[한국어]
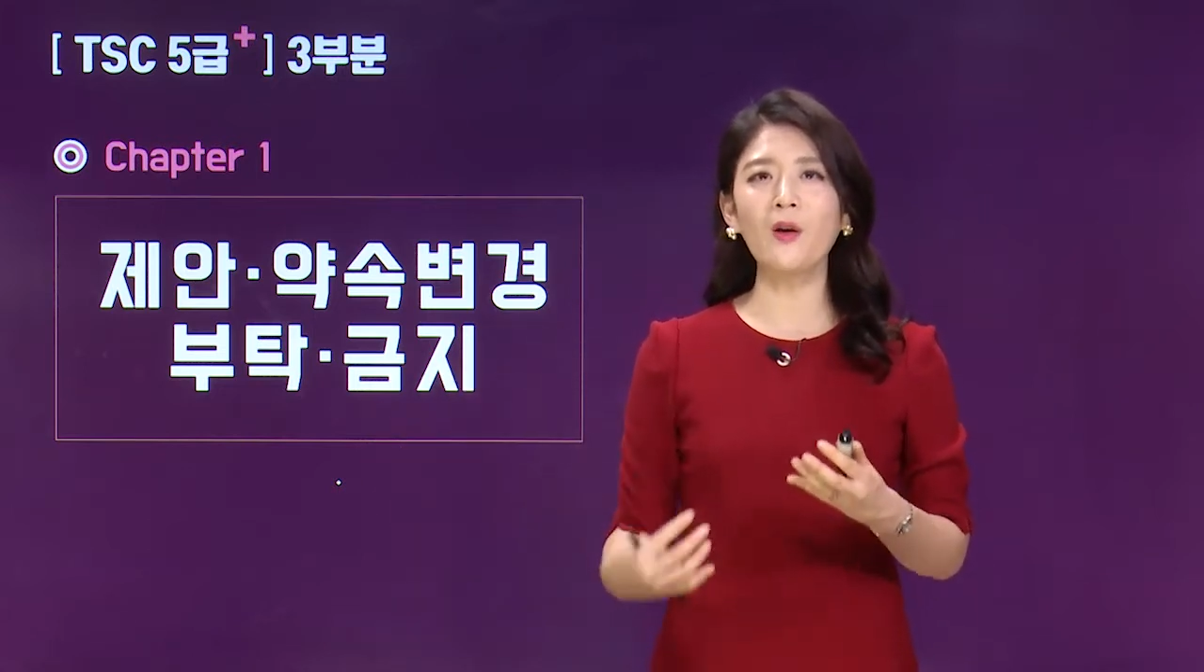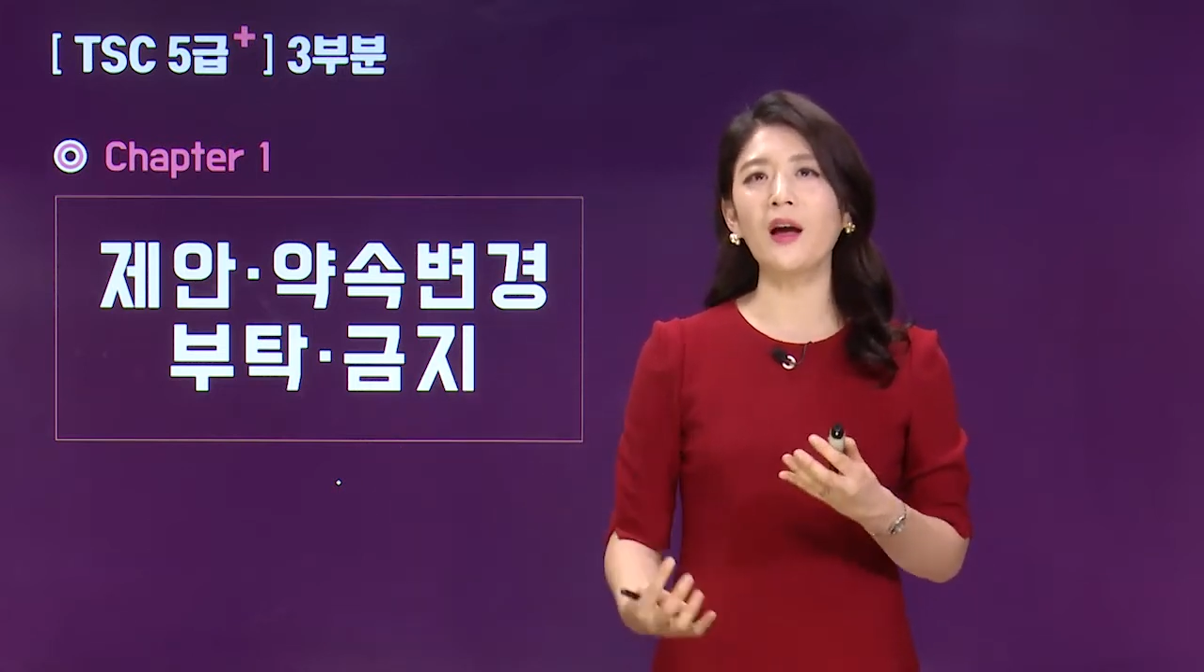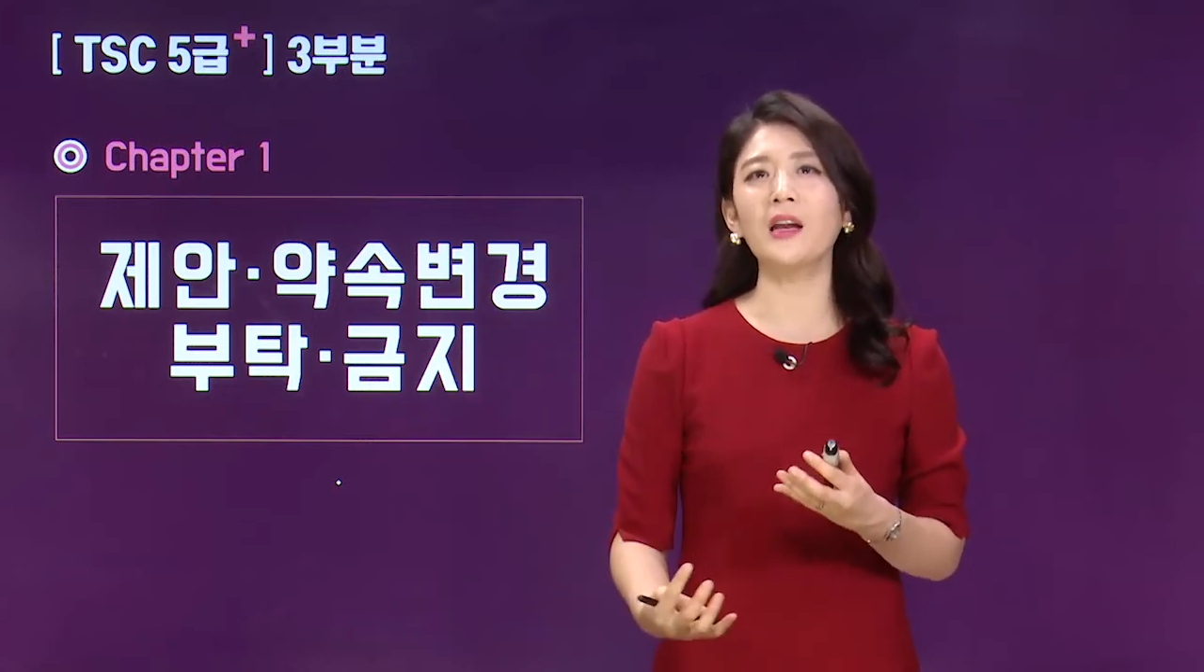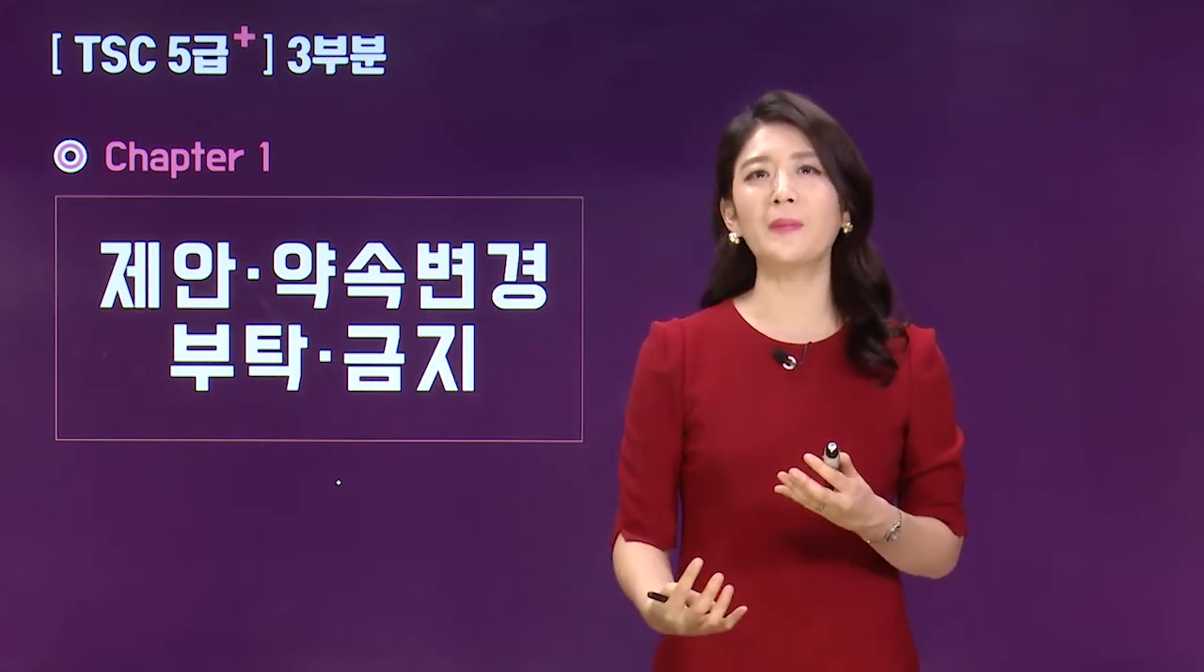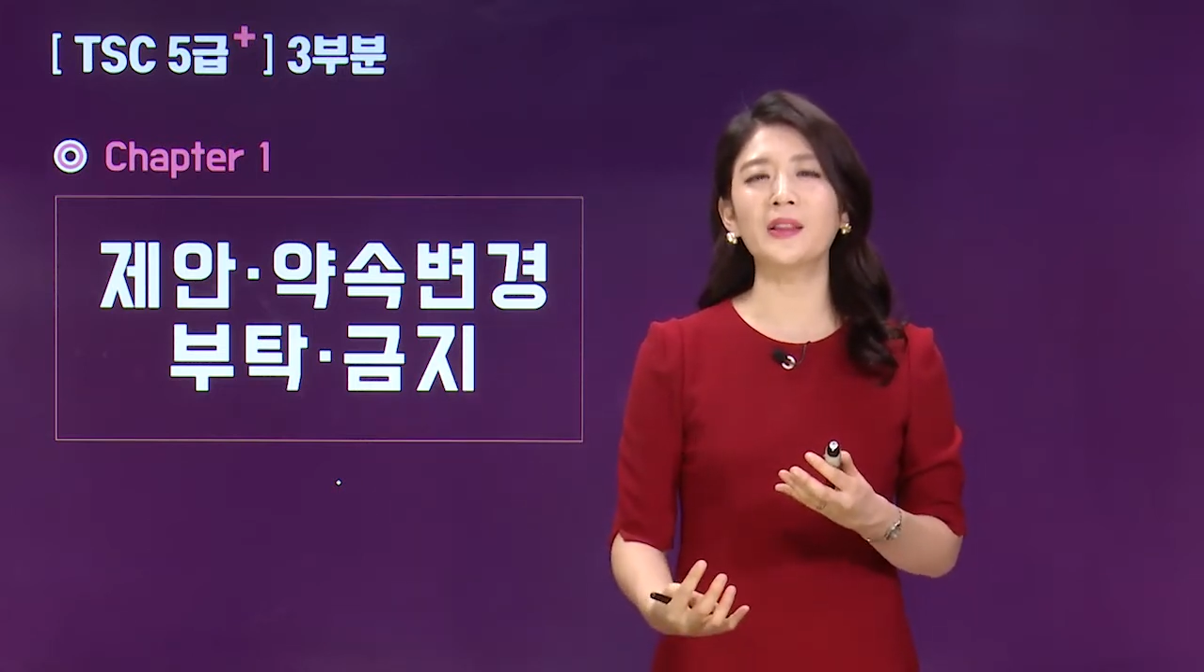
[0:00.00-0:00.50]

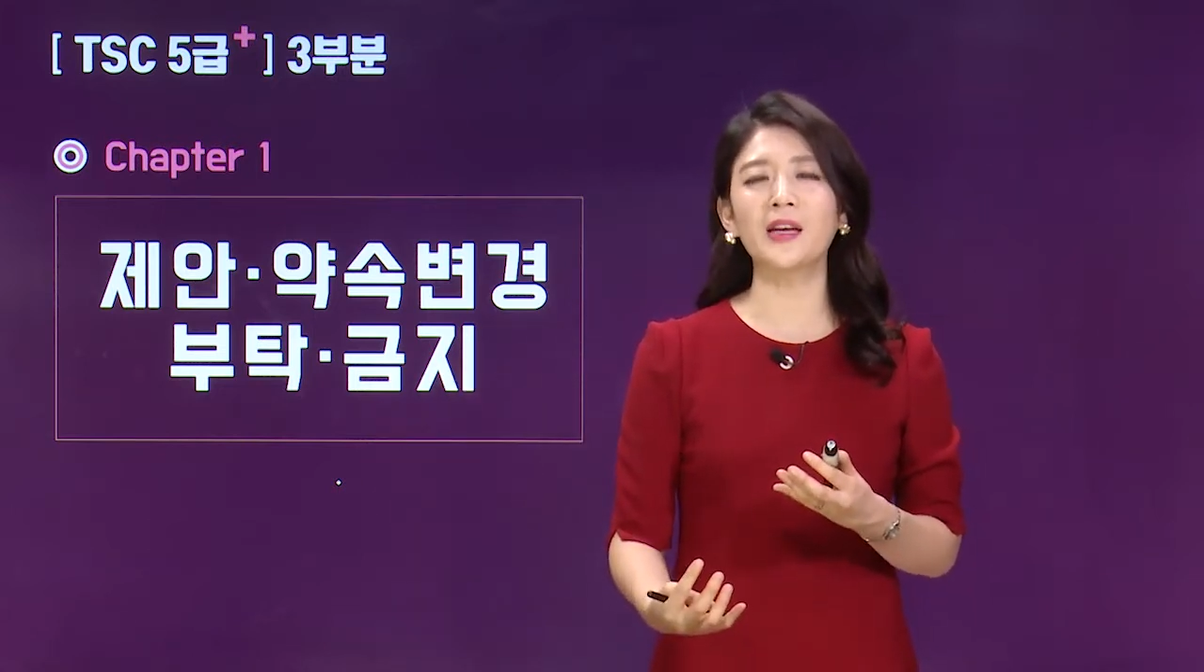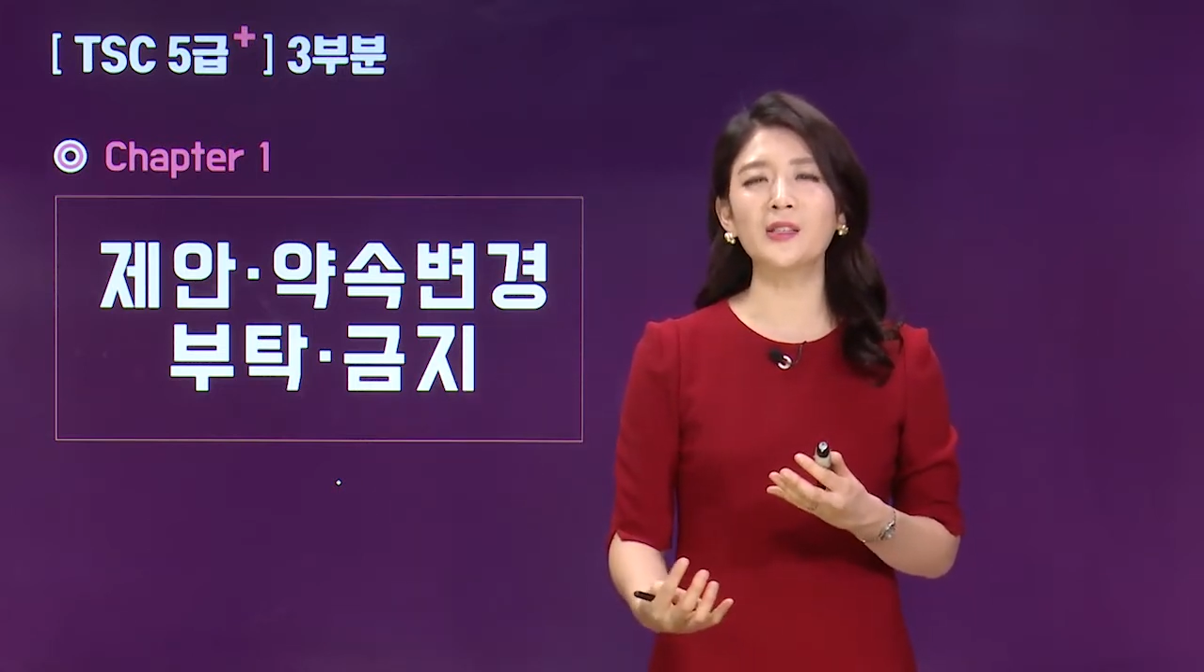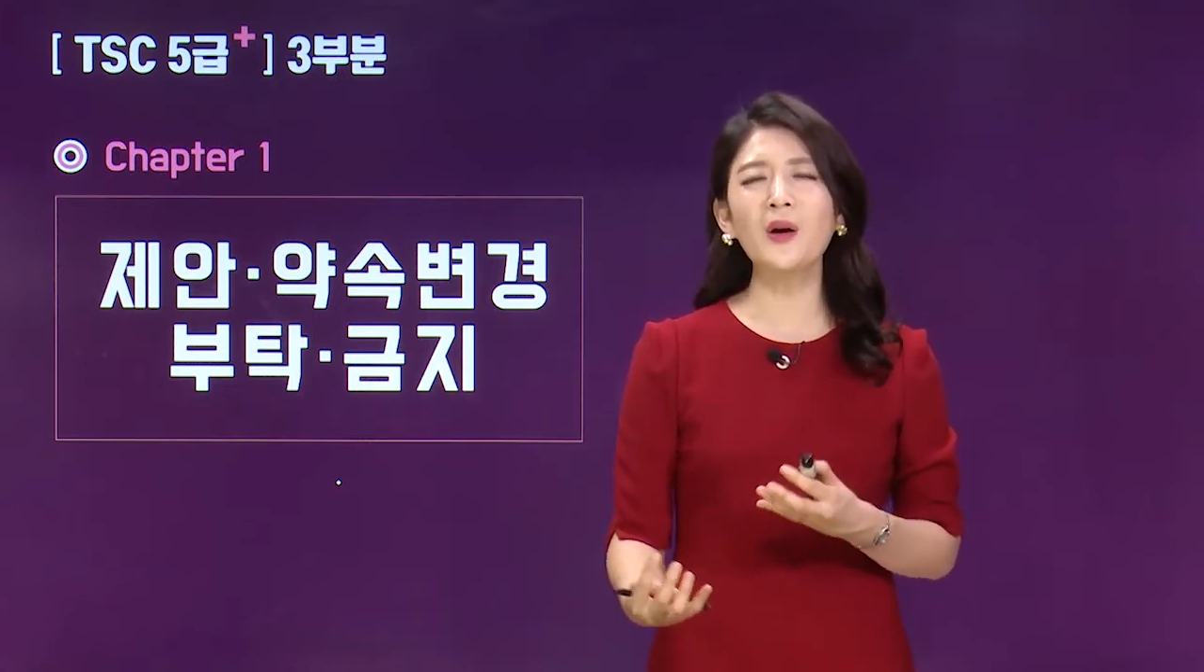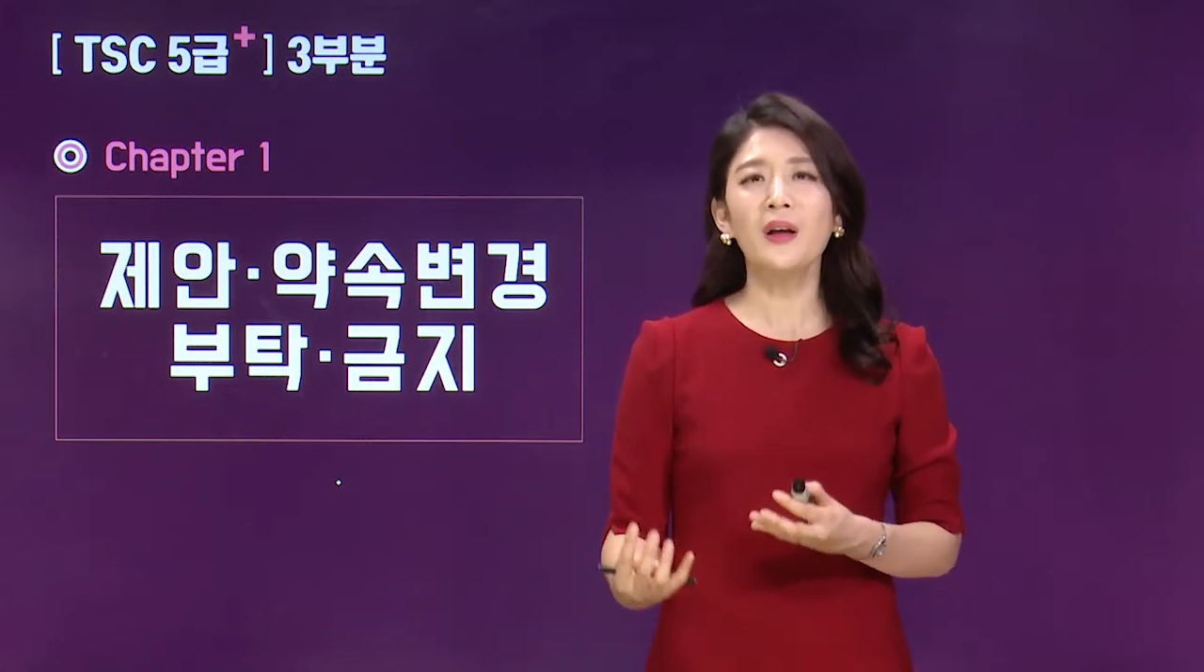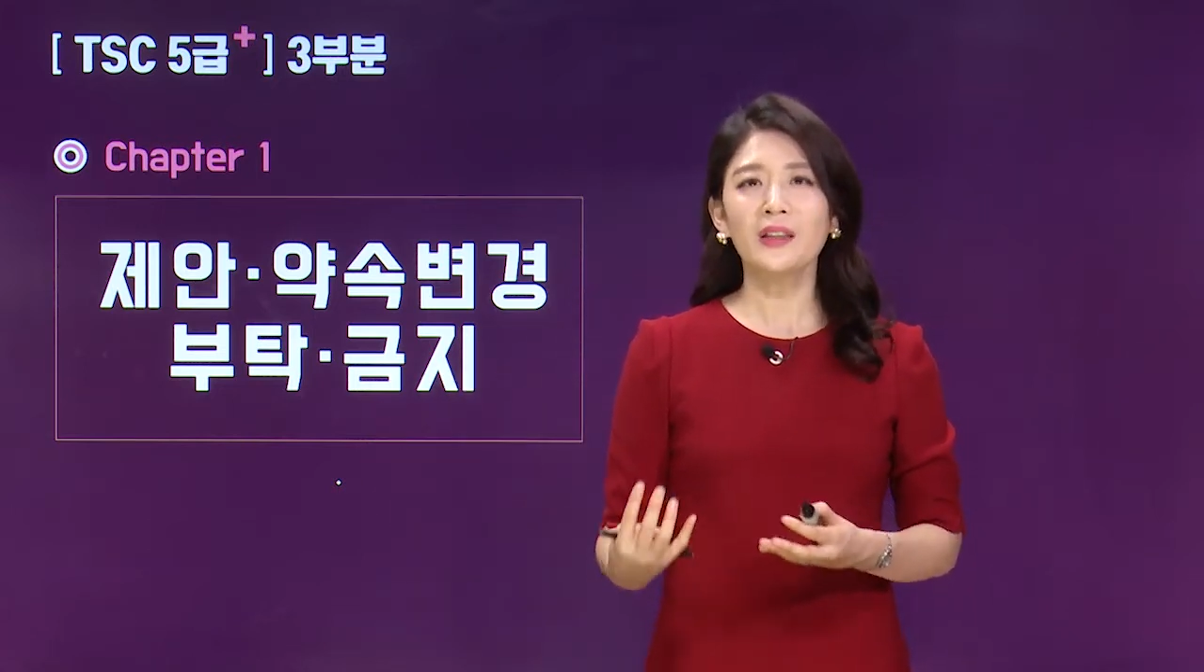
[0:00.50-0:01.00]
역할을
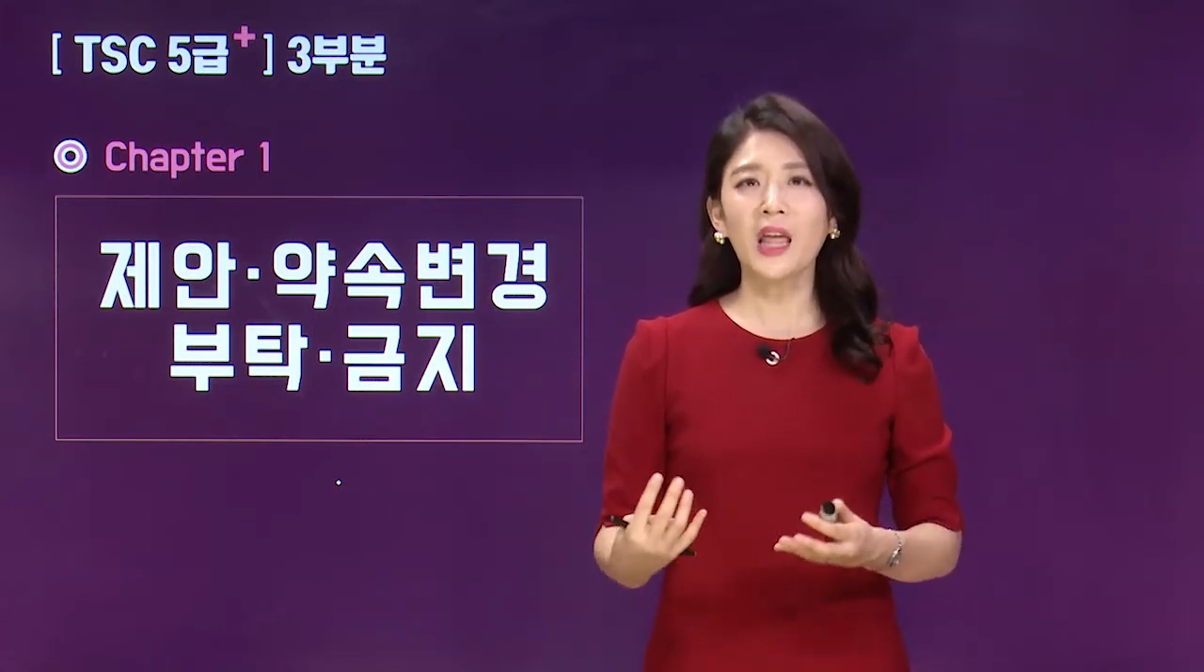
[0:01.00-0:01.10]
맡아서